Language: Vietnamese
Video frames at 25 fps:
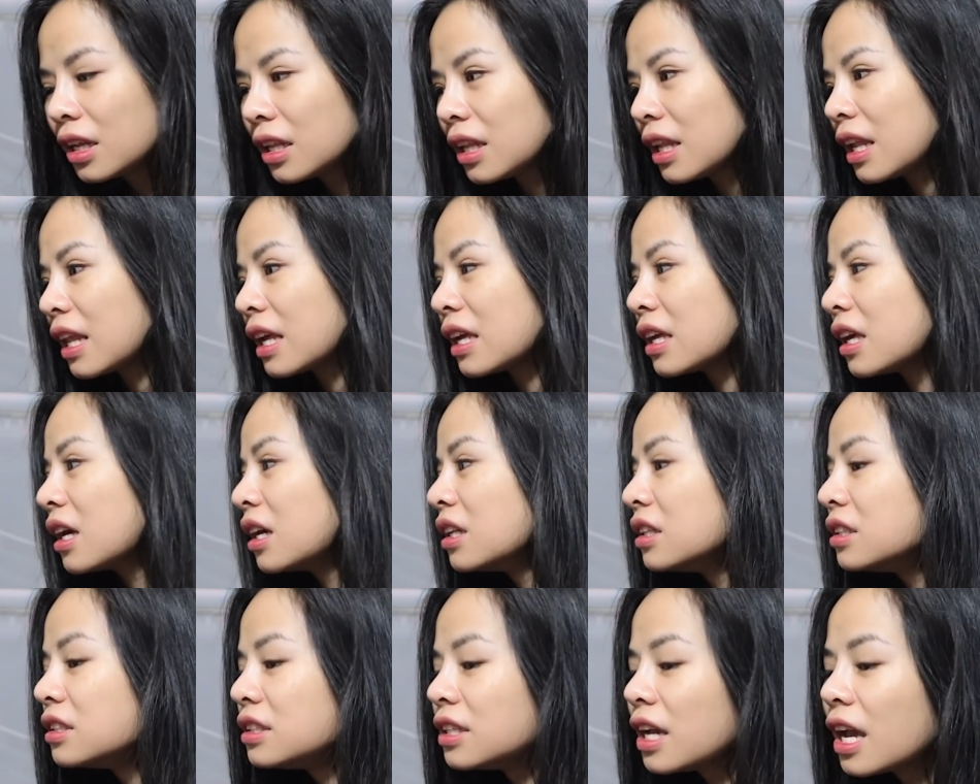Lạnh
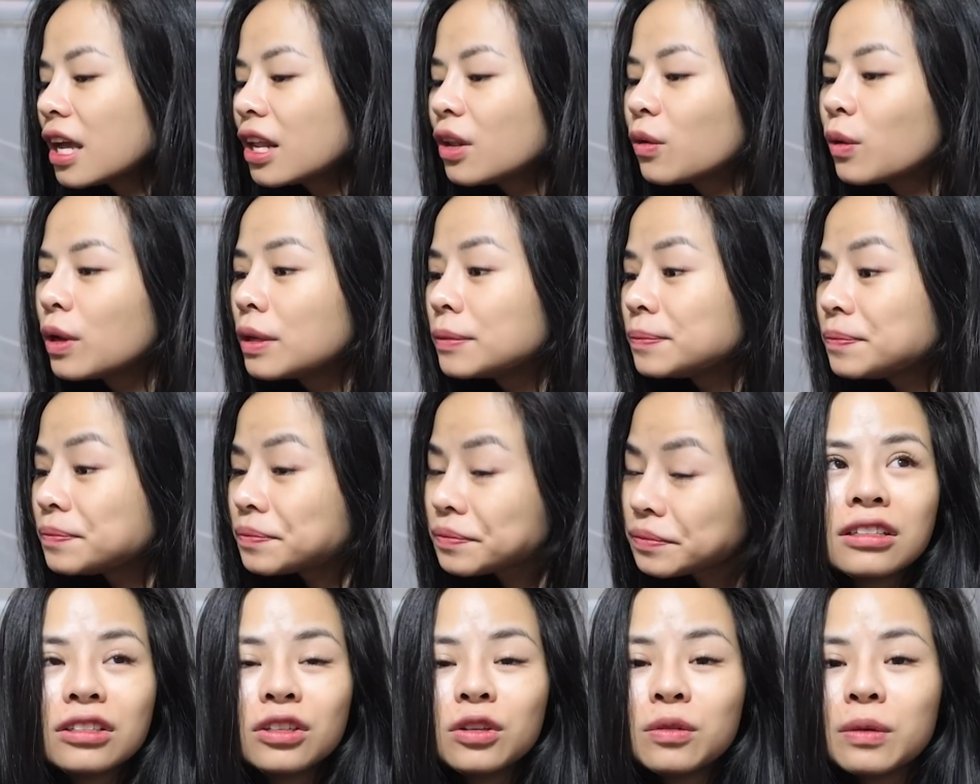gần chết luôn.
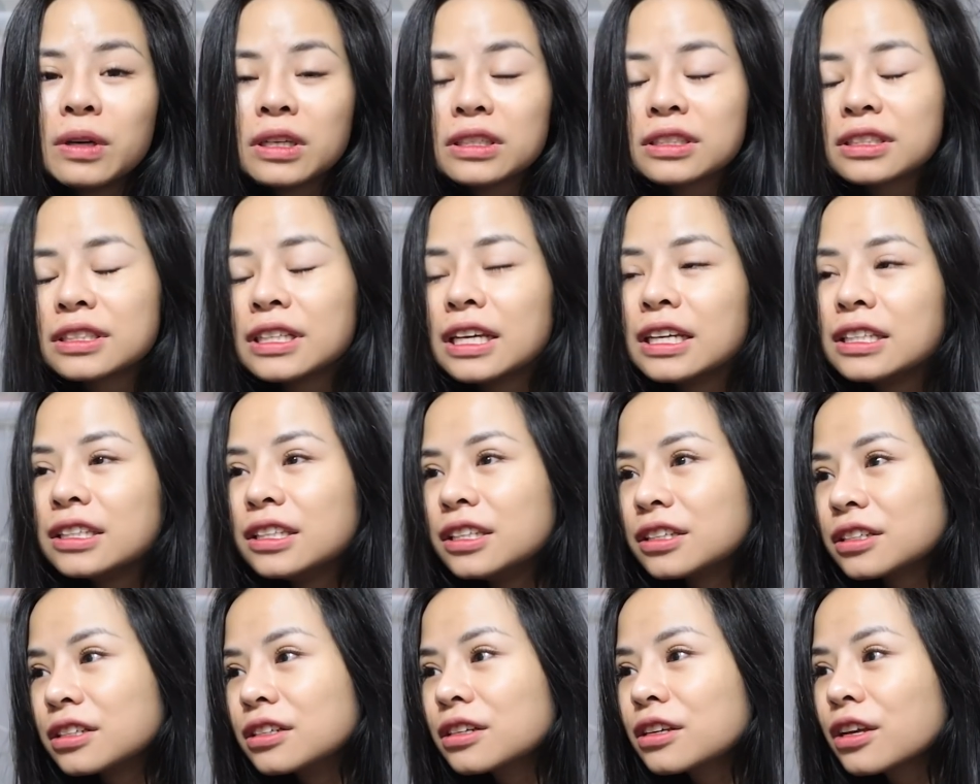Lúc ở Sing
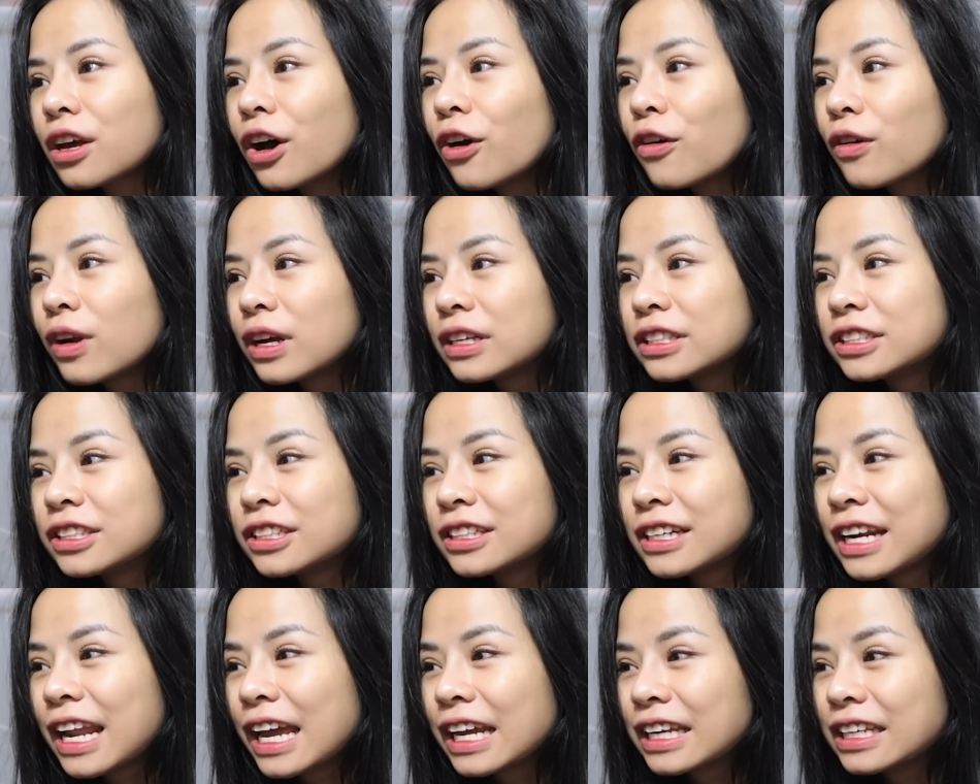thì cứ cầu là
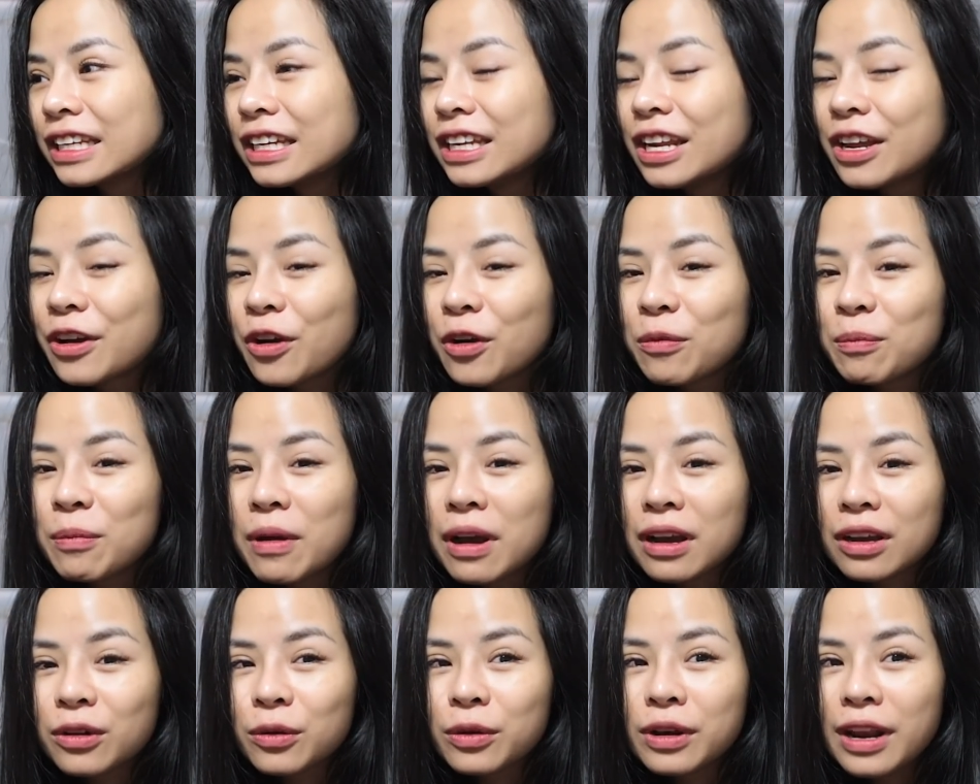trời lạnh đi để còn
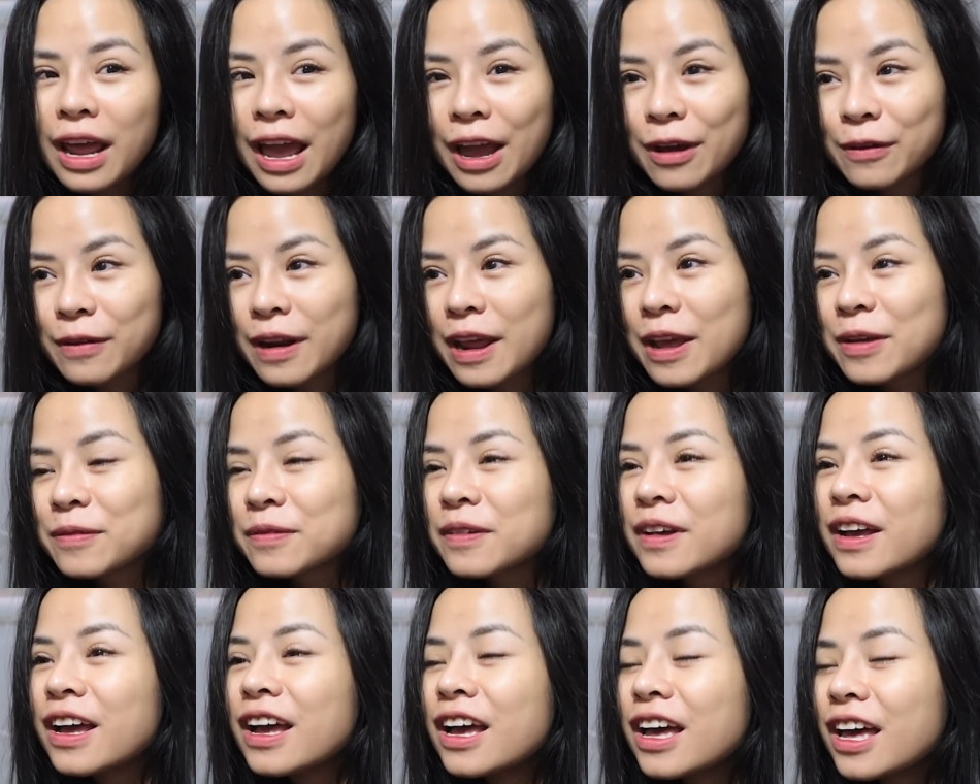mặc quần áo
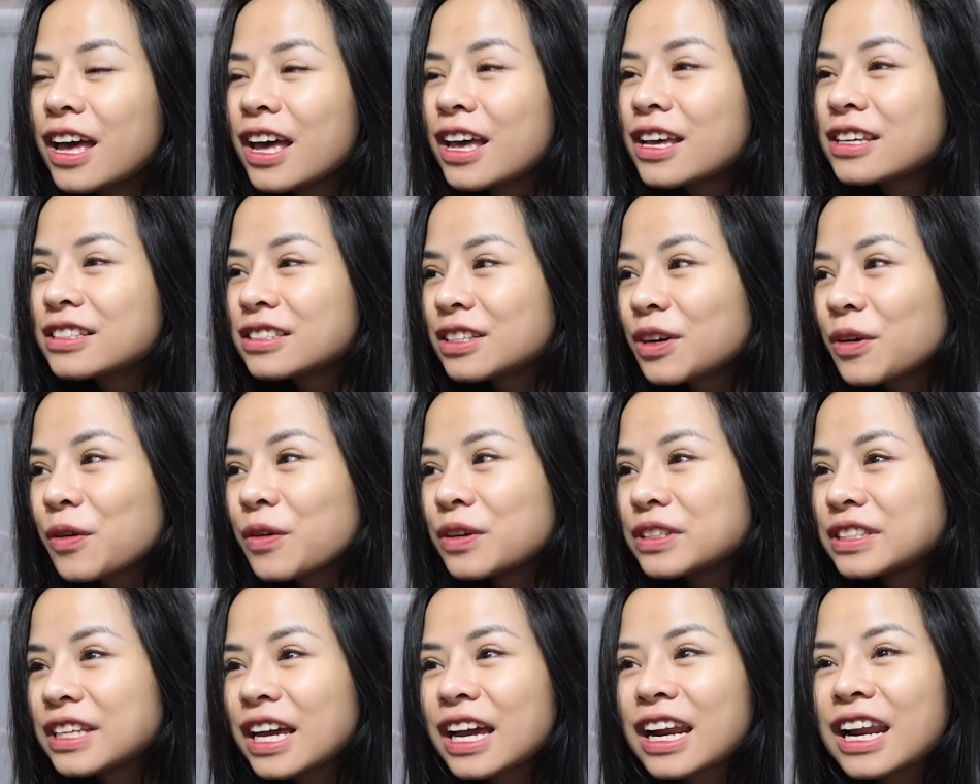đẹp, xong
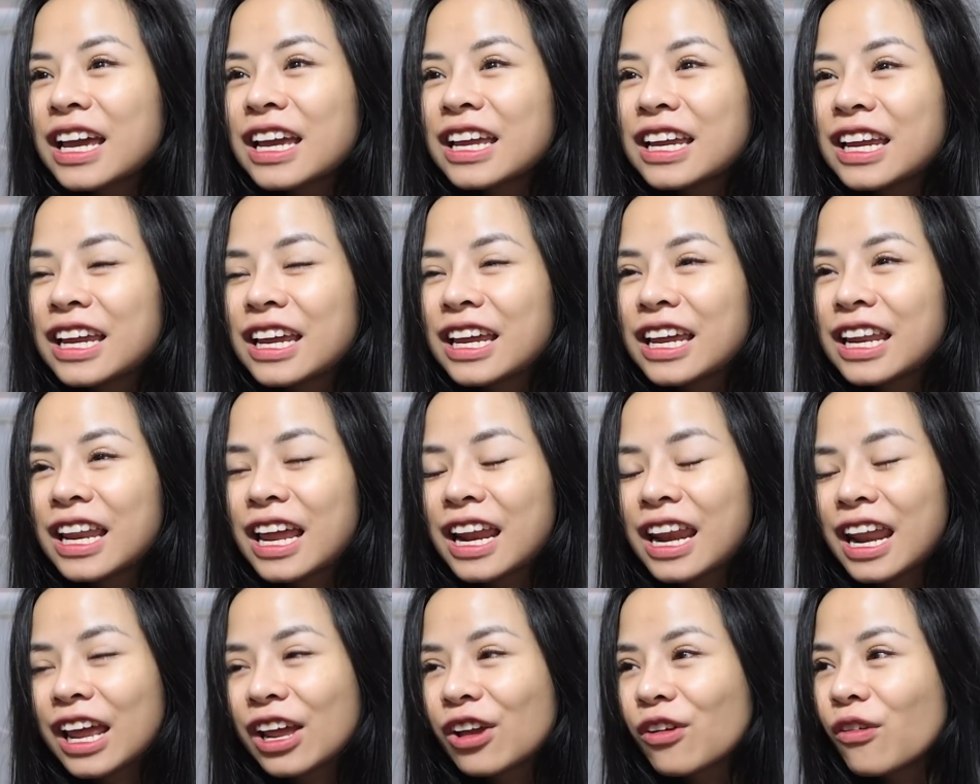rồi sang đây thì
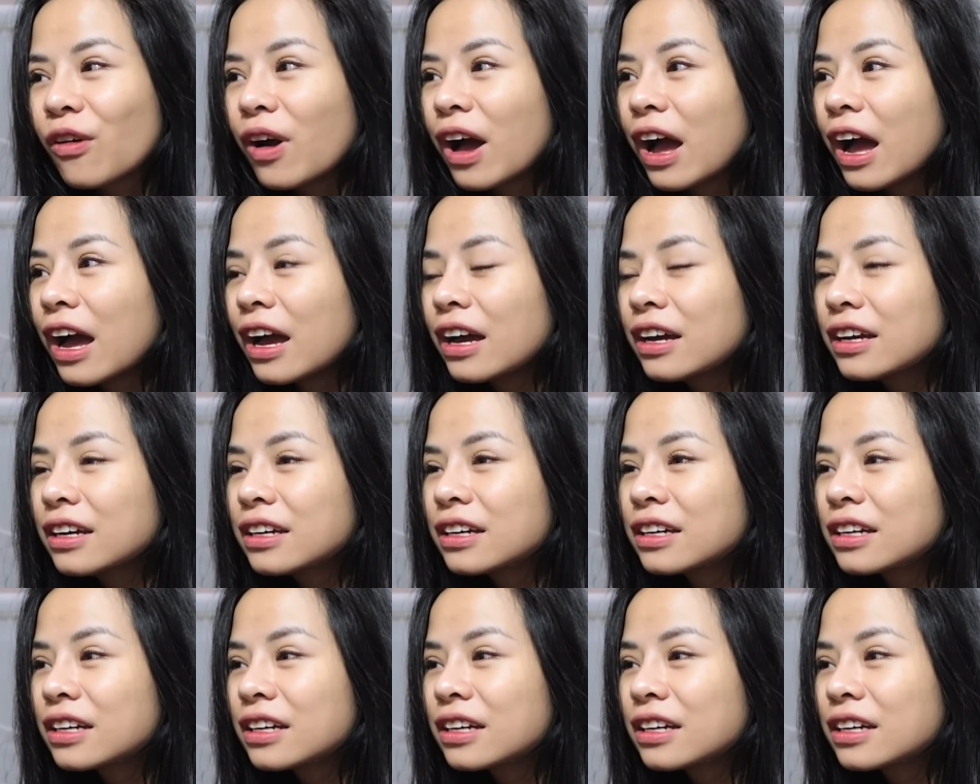lại lạnh quá.